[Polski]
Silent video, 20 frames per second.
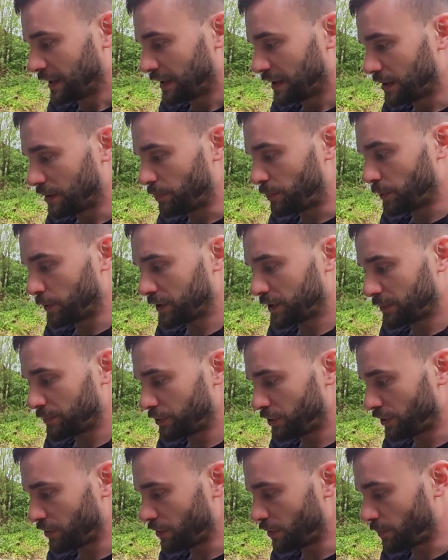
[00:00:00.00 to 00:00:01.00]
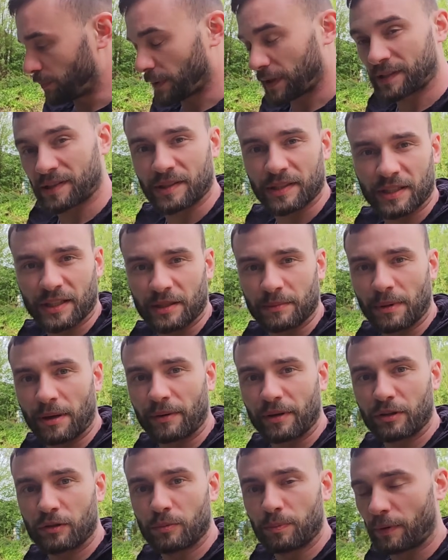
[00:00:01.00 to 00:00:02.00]
e, płytę mi się nie opłaca takiej
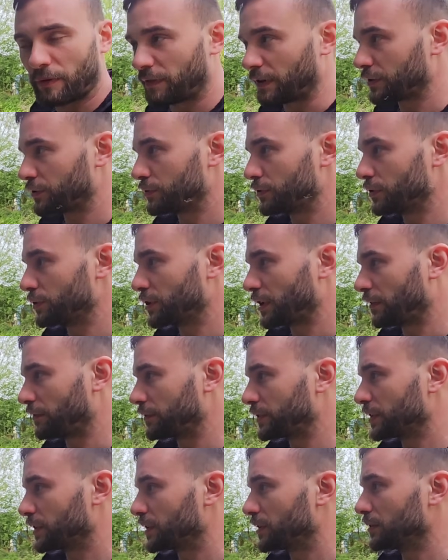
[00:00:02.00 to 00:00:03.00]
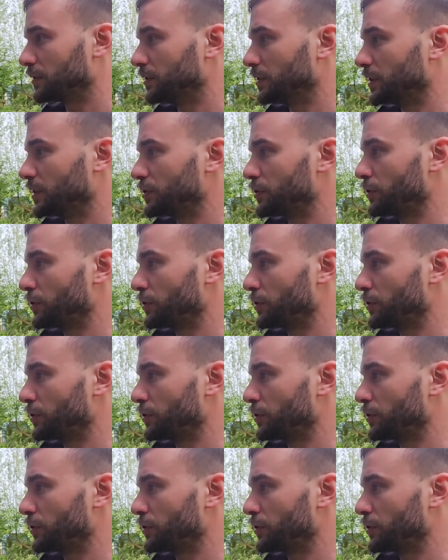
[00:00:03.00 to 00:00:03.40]
małej kupować gdzieś tam w tych e,